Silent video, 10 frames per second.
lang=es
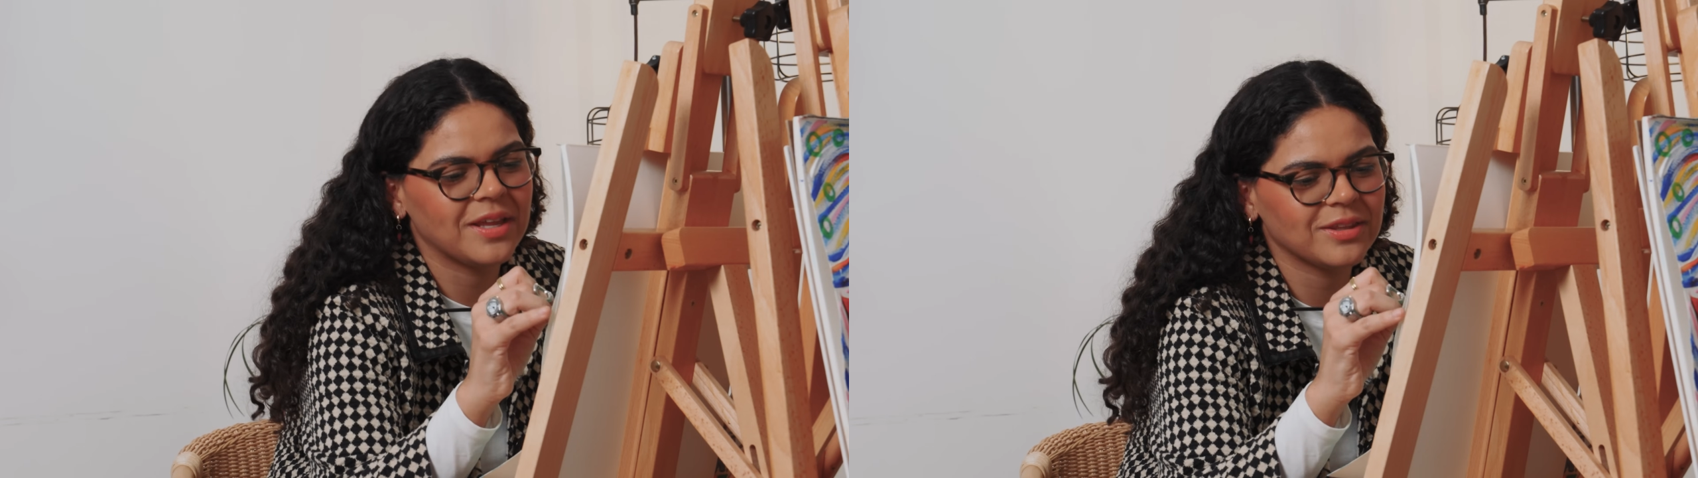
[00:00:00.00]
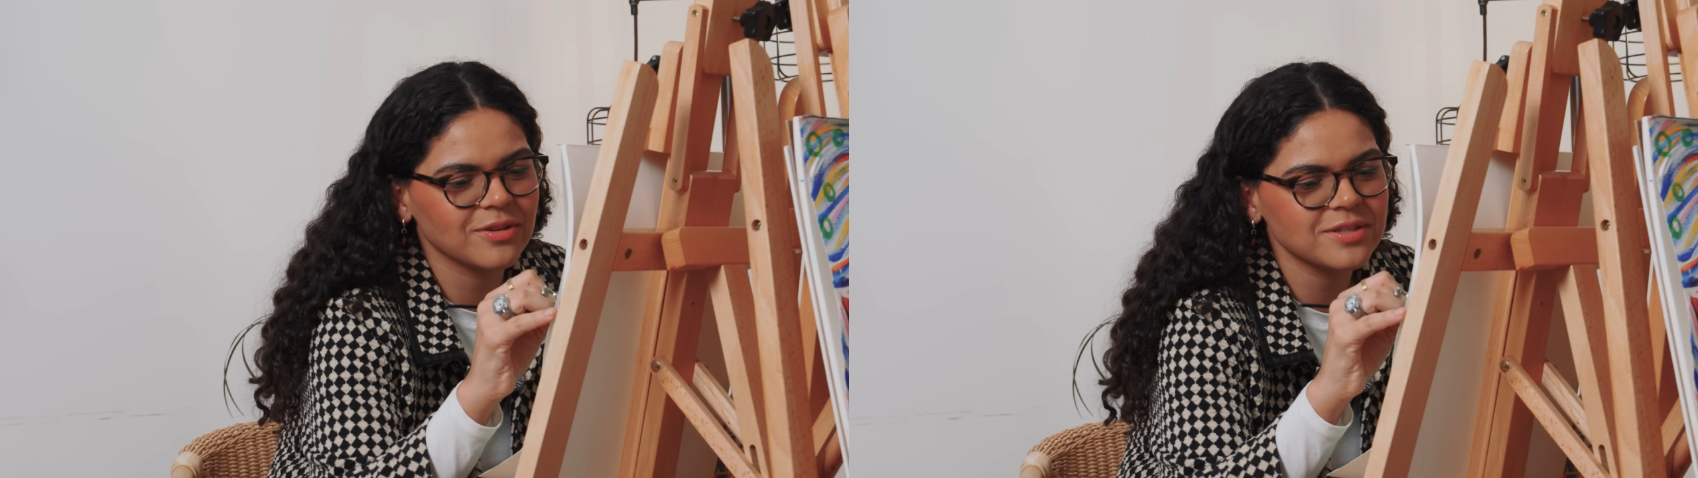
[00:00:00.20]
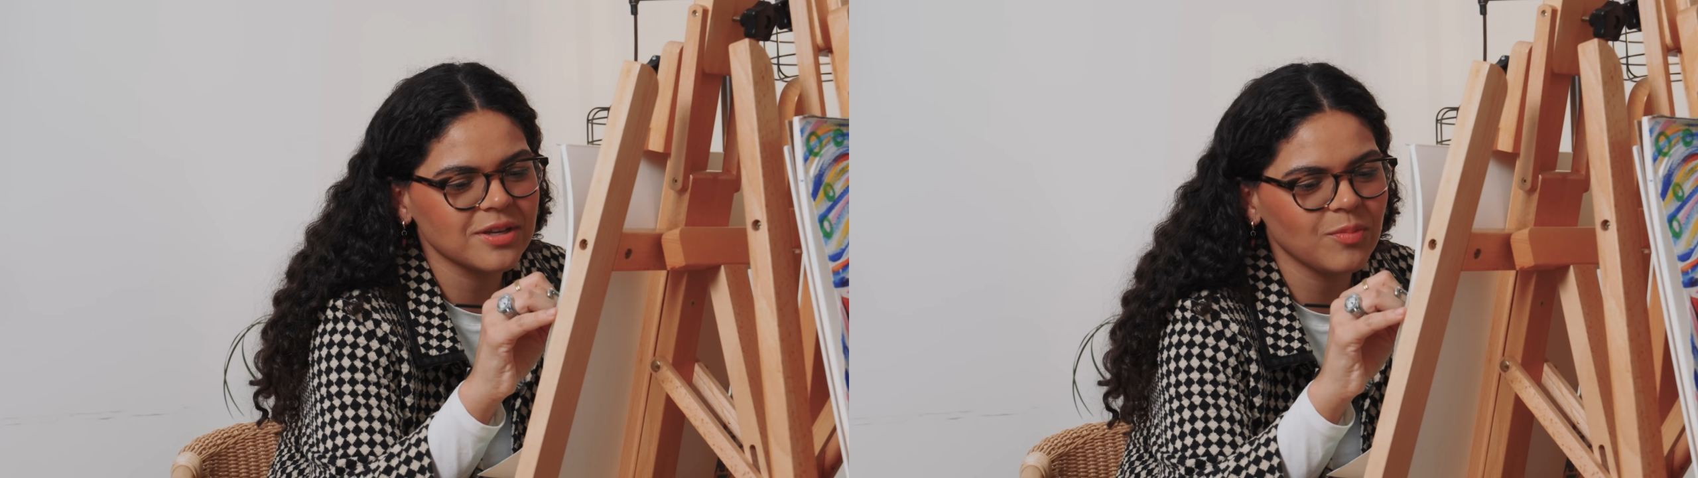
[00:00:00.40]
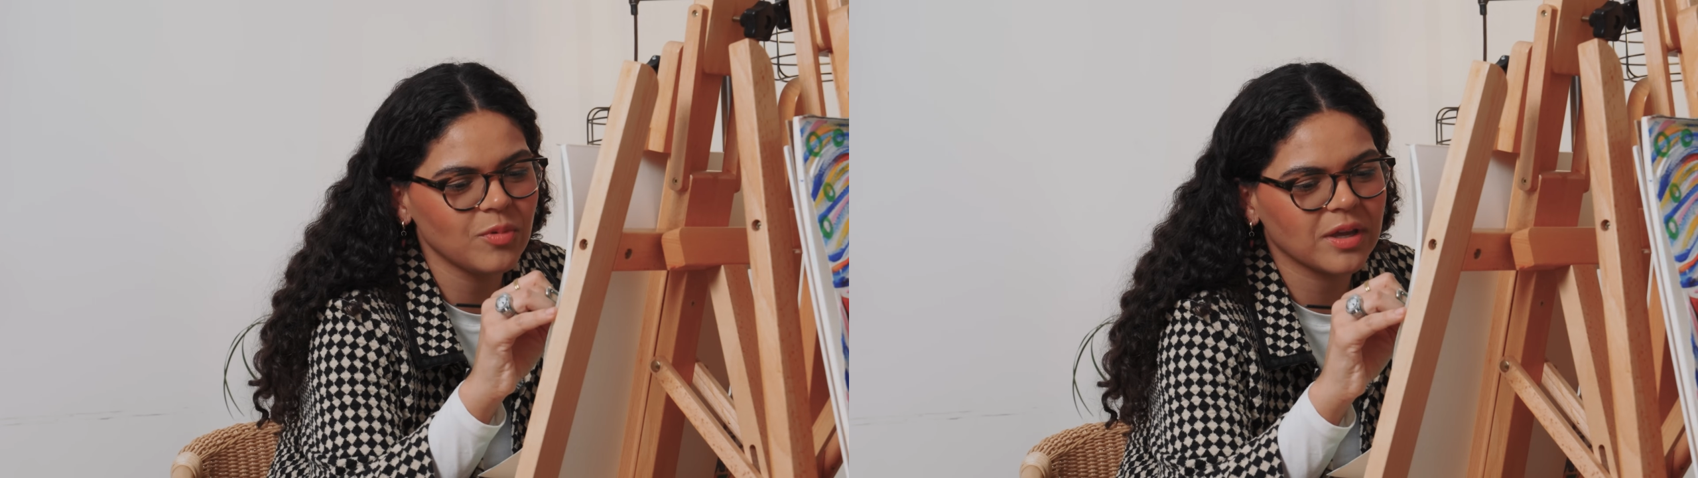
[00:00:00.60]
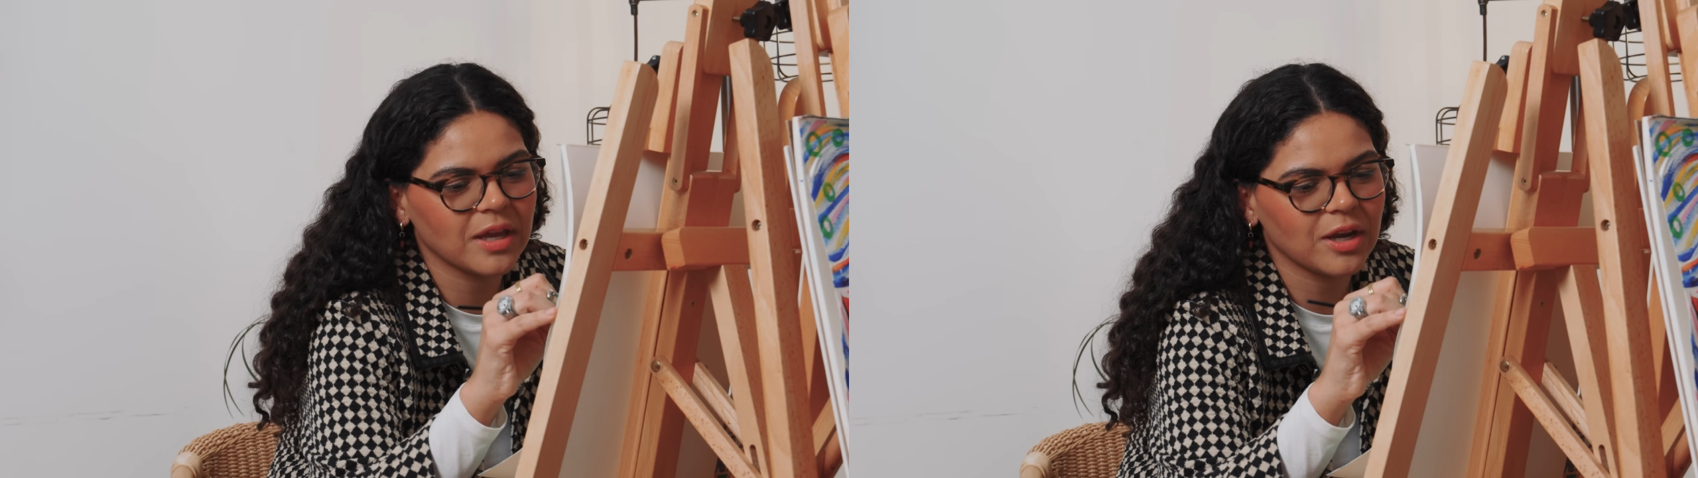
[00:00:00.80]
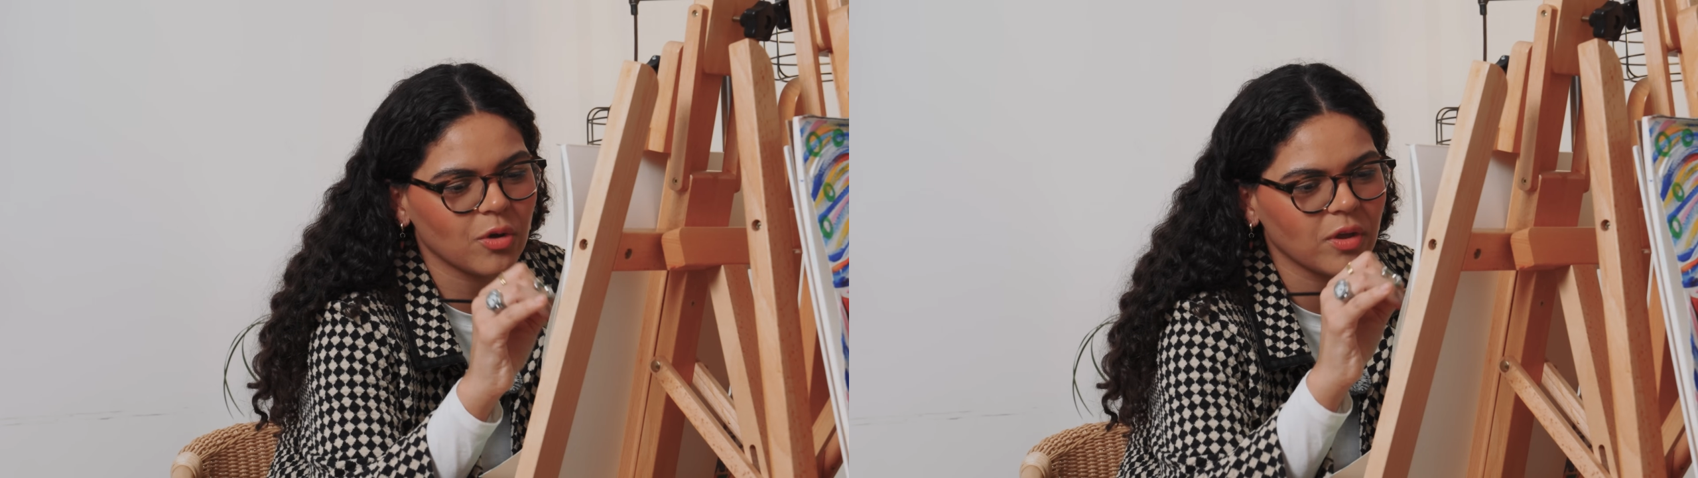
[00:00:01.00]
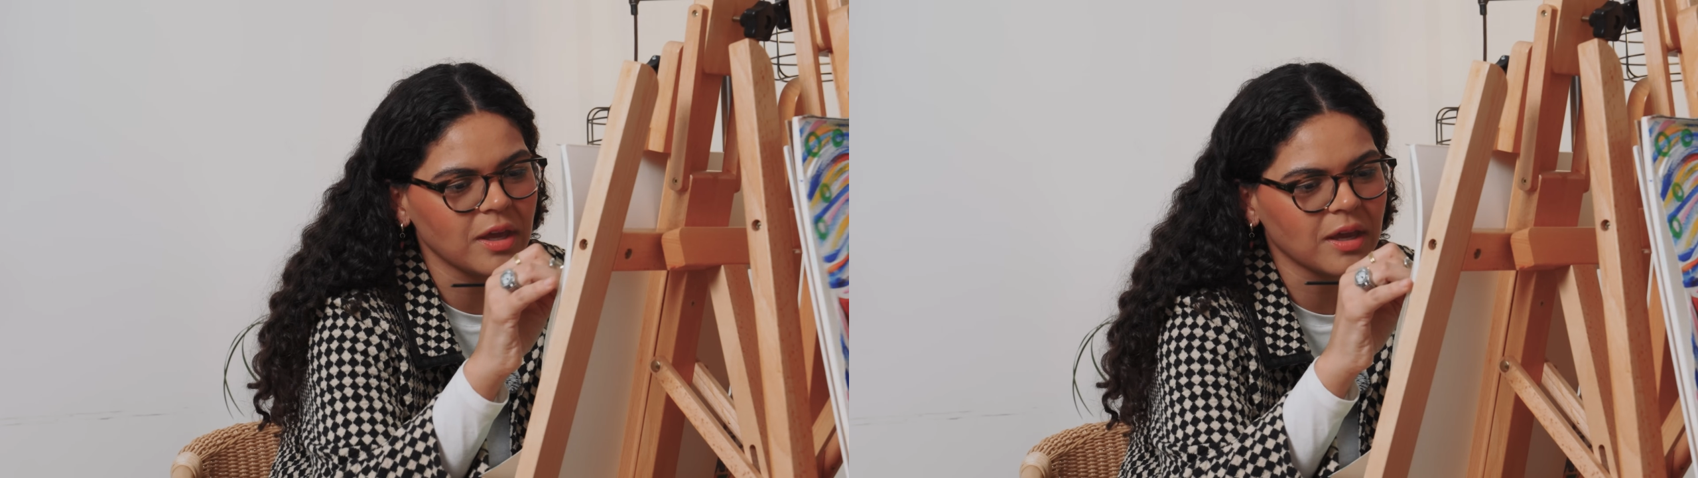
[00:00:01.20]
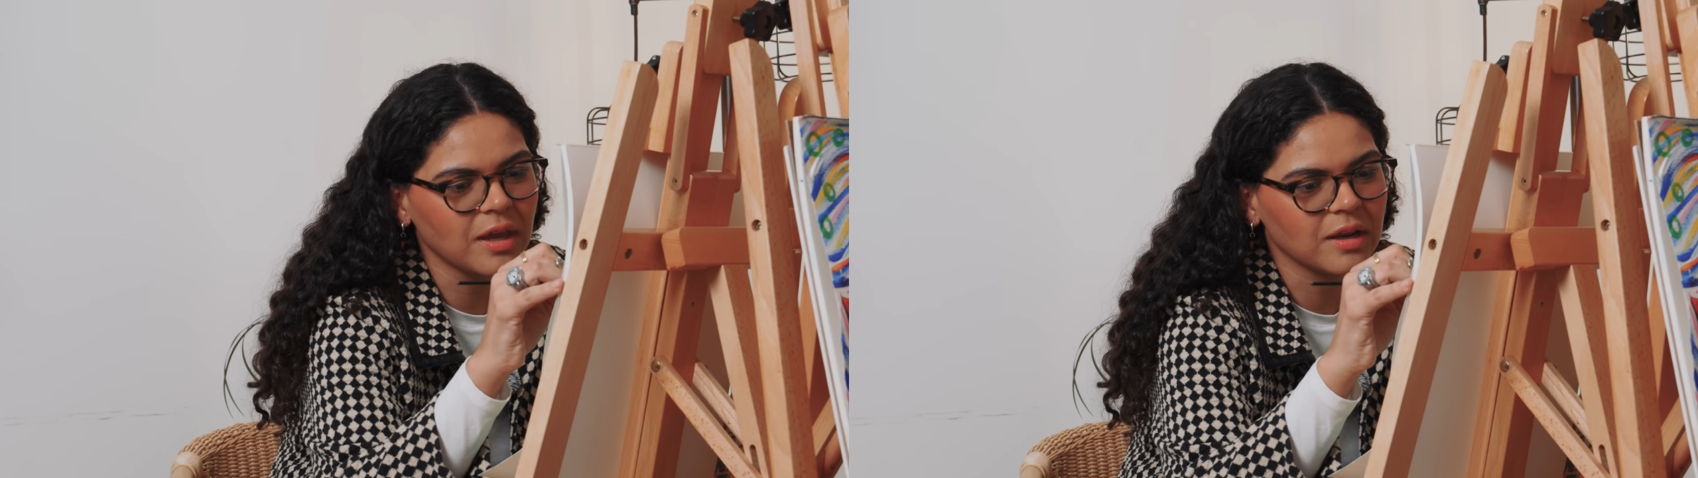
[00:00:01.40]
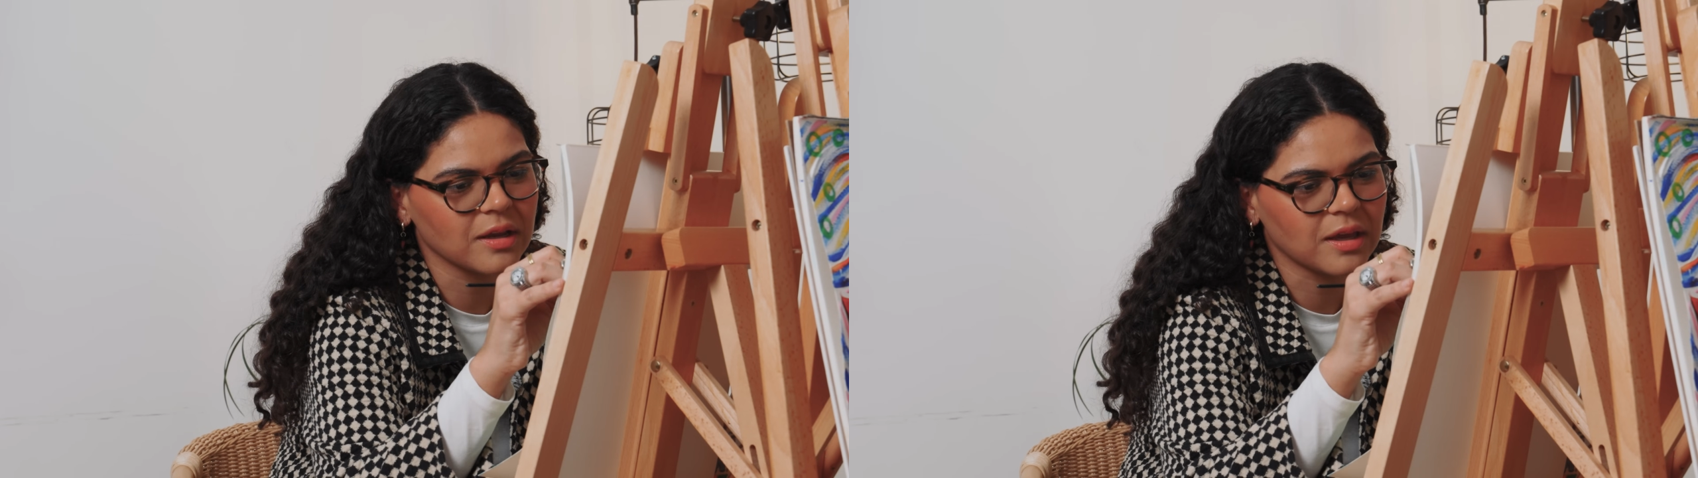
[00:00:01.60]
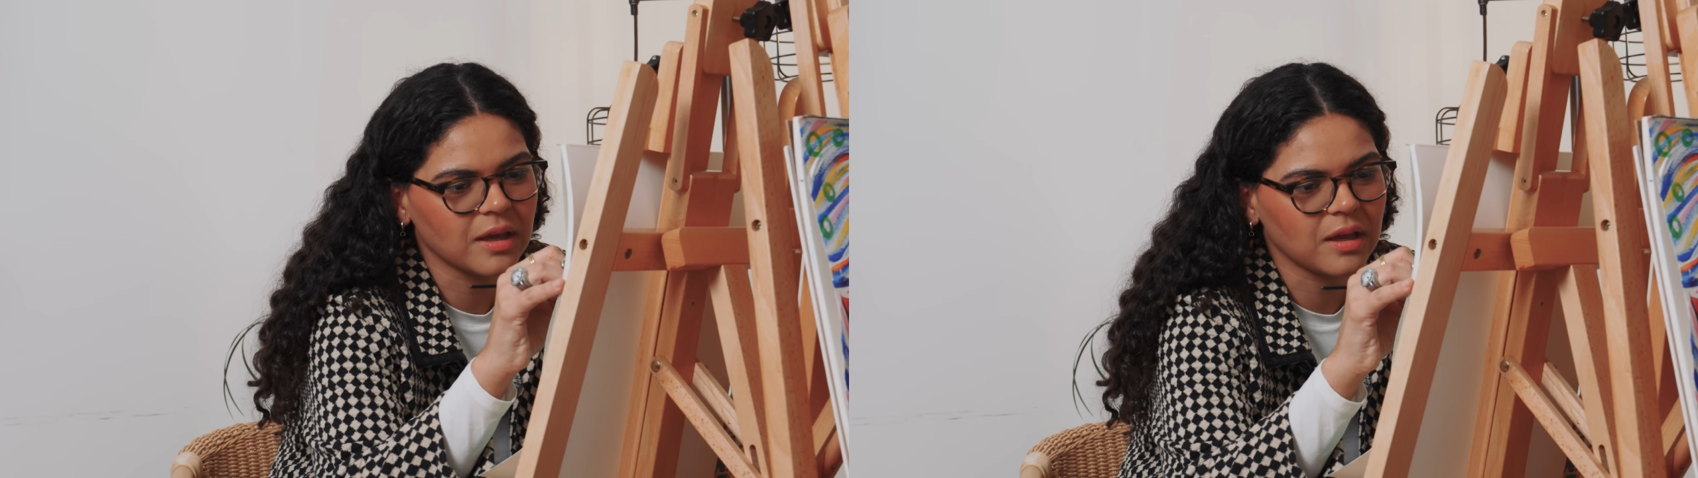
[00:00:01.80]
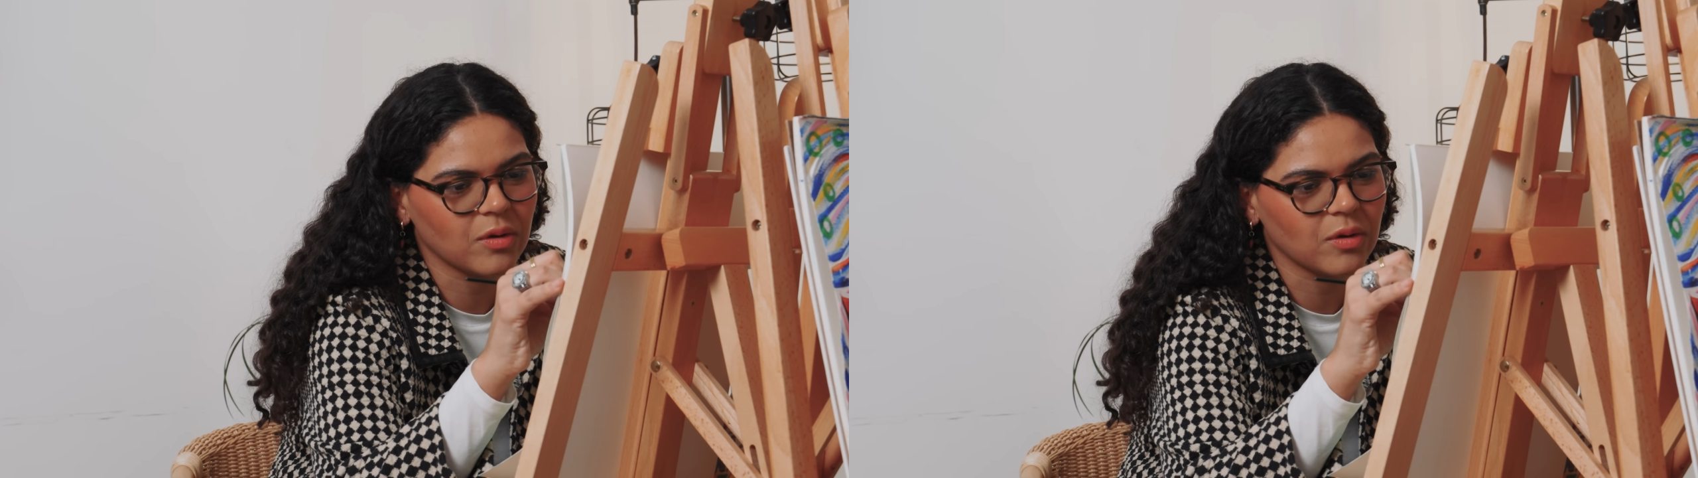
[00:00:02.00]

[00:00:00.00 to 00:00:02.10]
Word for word: Entonces, como que no es que,